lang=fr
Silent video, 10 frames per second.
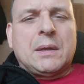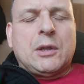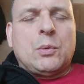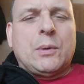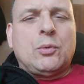
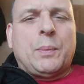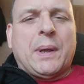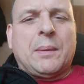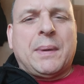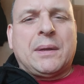qui doit nous
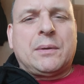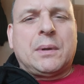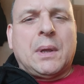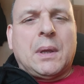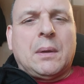permettre
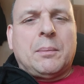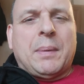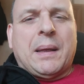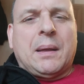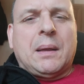
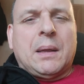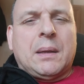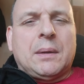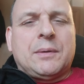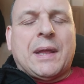bah,
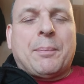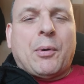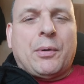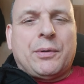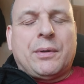
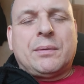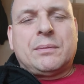d'apprendre.